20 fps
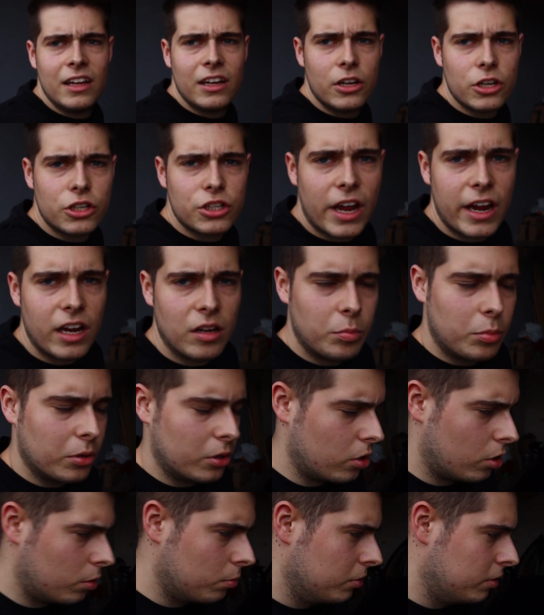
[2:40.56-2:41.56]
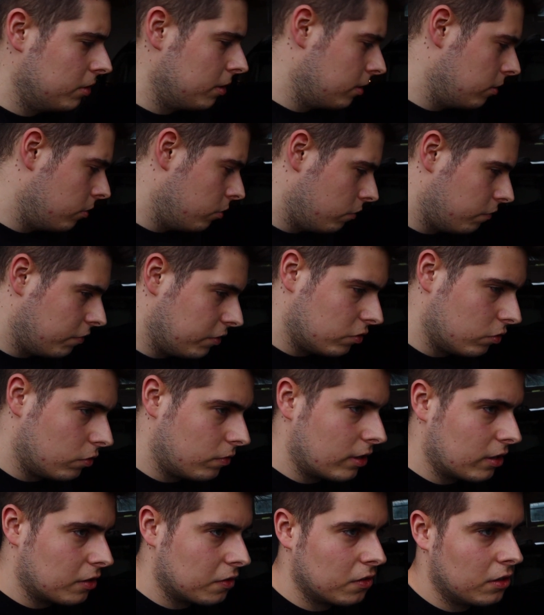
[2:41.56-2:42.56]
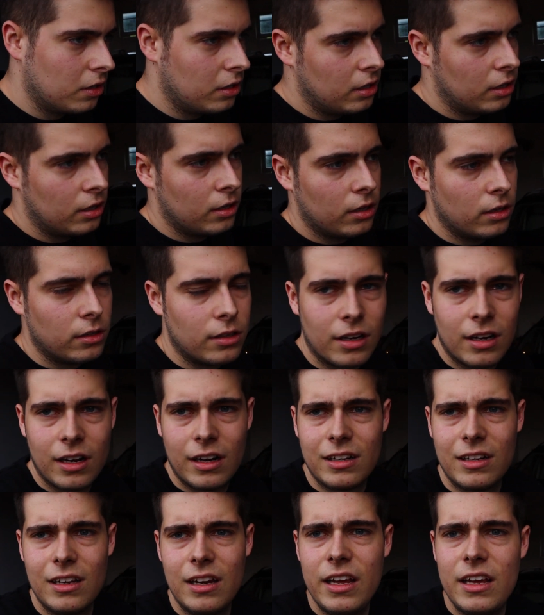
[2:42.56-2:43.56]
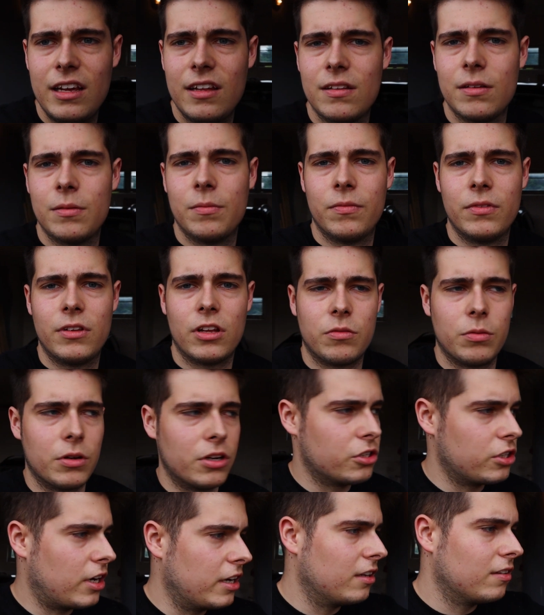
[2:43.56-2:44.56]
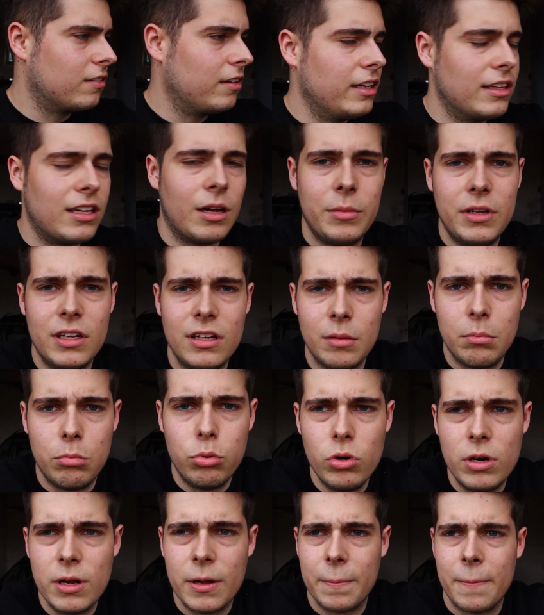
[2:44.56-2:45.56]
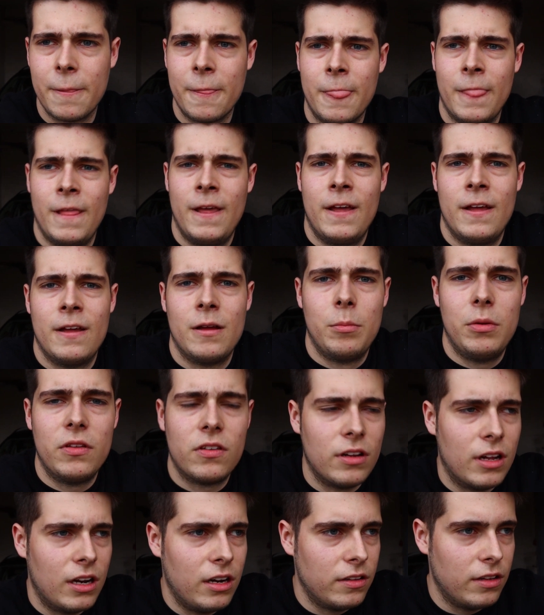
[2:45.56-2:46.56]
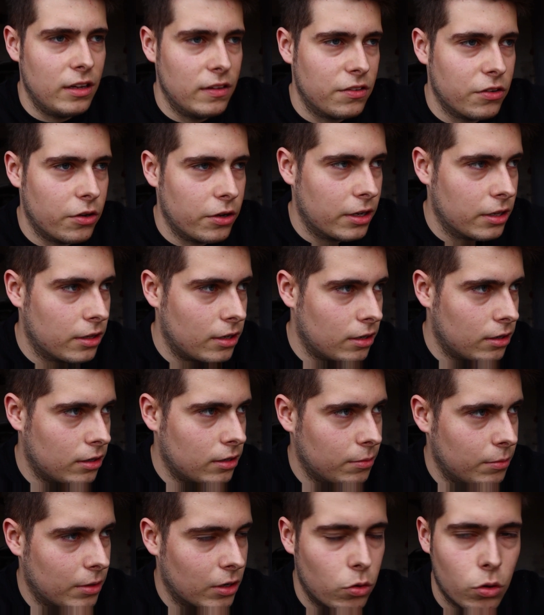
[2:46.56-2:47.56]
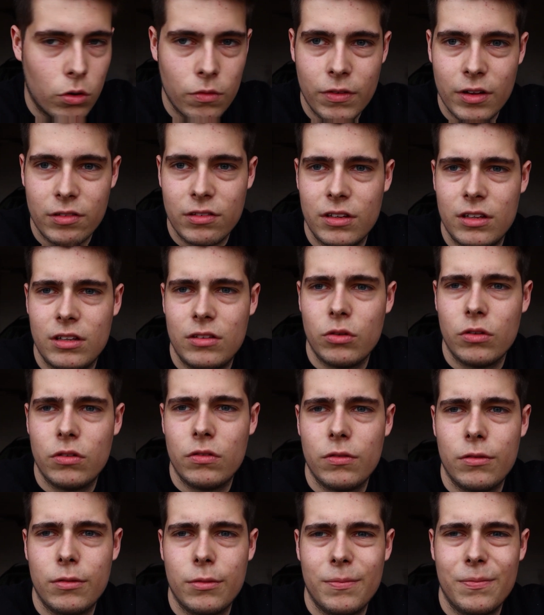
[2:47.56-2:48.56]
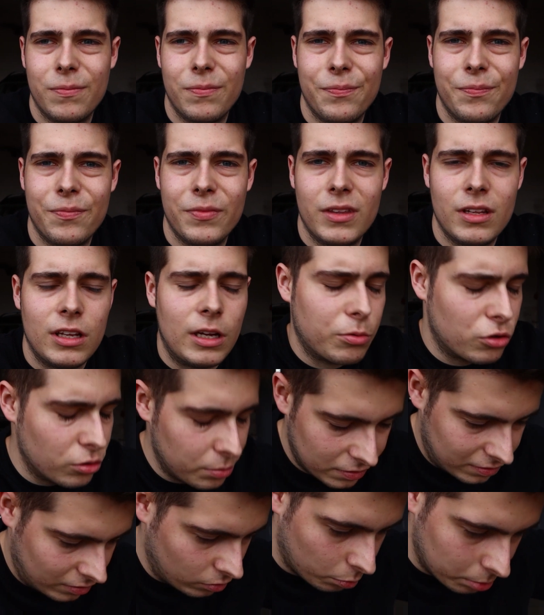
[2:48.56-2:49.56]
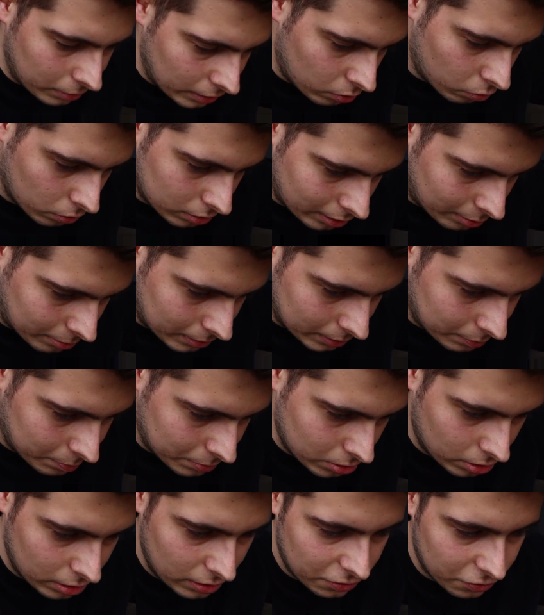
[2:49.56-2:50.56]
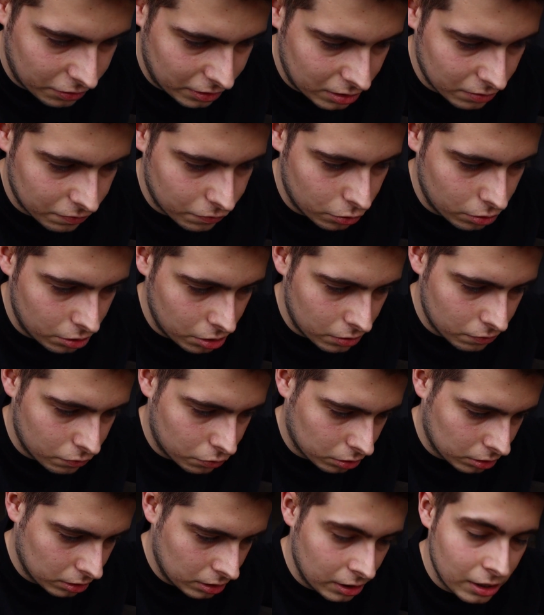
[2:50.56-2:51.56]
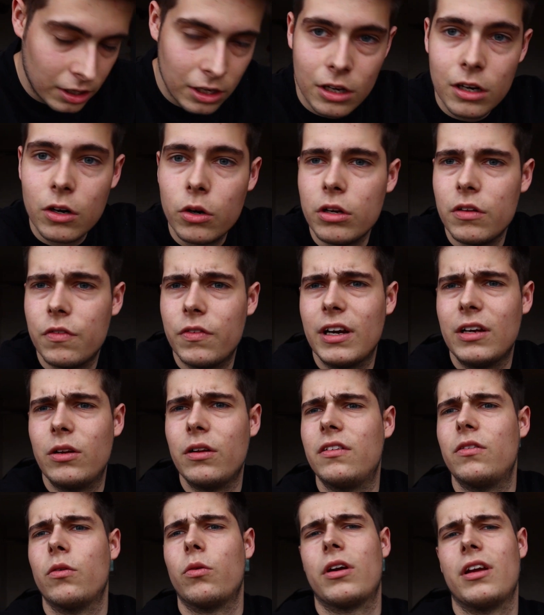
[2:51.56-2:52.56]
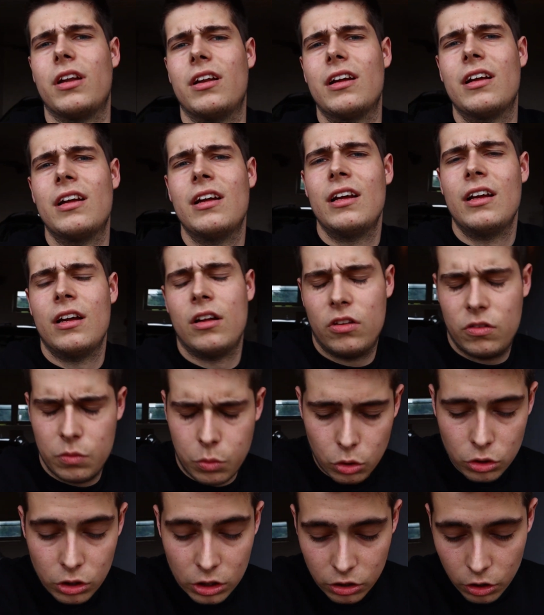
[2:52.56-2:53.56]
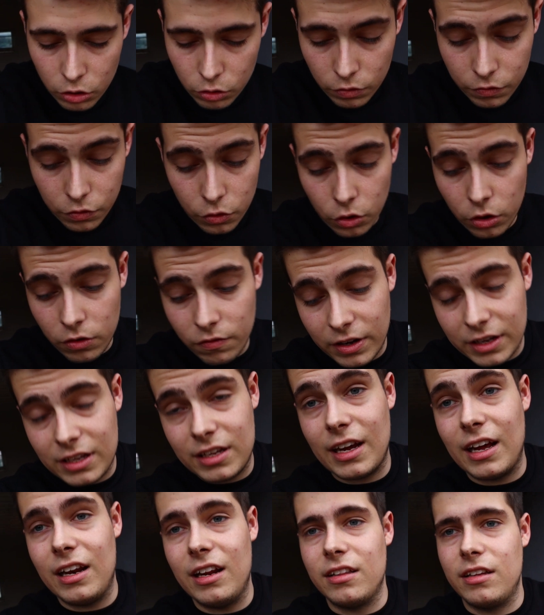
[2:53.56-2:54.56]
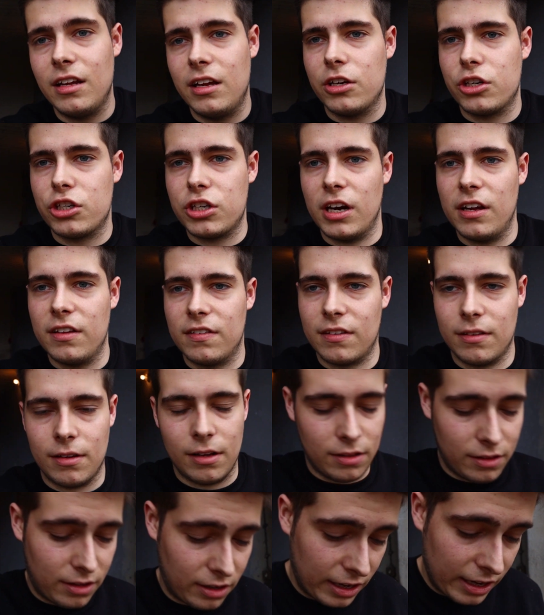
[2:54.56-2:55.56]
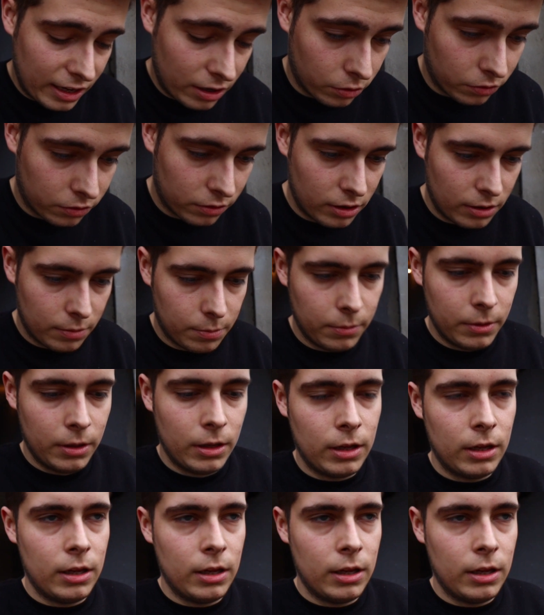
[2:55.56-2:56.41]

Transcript: geschenkt bekommt, irgendwie sowas. Dann halt Licht, dass wir gescheites Licht haben hier in der Bude. Bisschen LED-Zeug, da mal gucken, was sich dort so... Ich habe schon ein bisschen rumgeguckt, aber ich bin noch nie so richtig fündig geworden. Und ich werde jetzt auch keine 200 Euro für irgendwelche LED-Scheiß-Dreck ausgeben.